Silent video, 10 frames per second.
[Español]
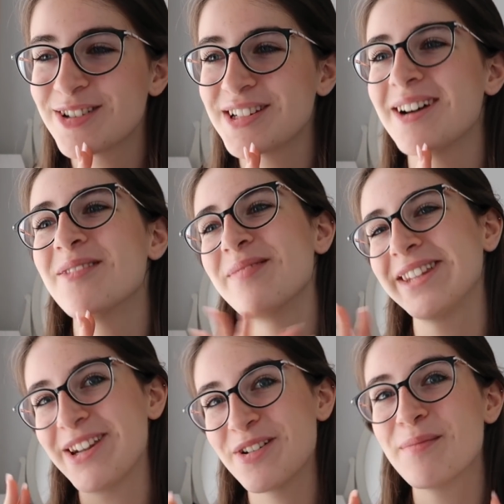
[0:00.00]
O sea, me,
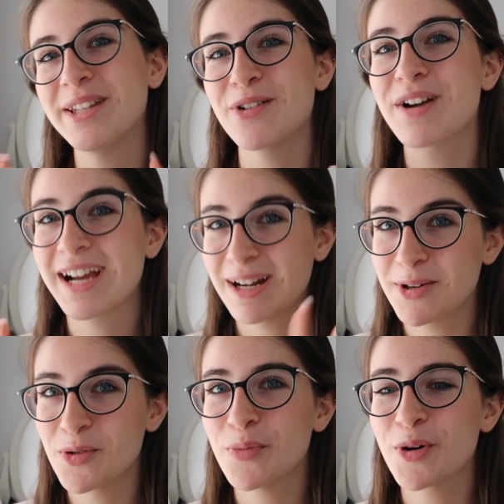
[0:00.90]
me tengo que
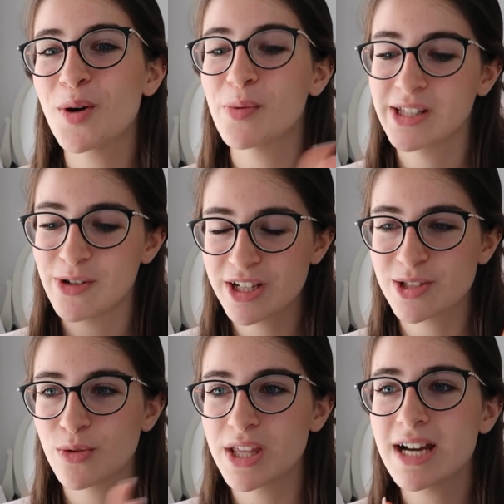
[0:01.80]
calmar un poco porque tengo que
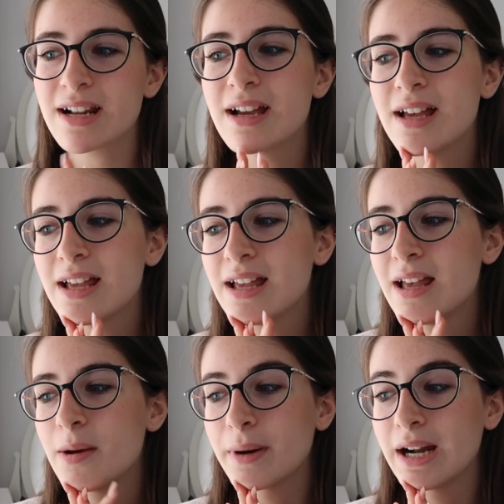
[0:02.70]
estudiar
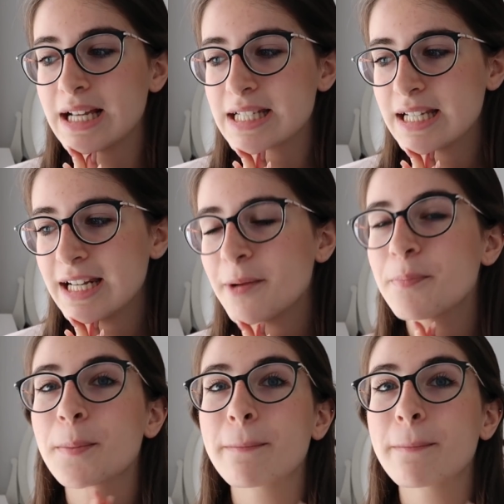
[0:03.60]
para la SELE.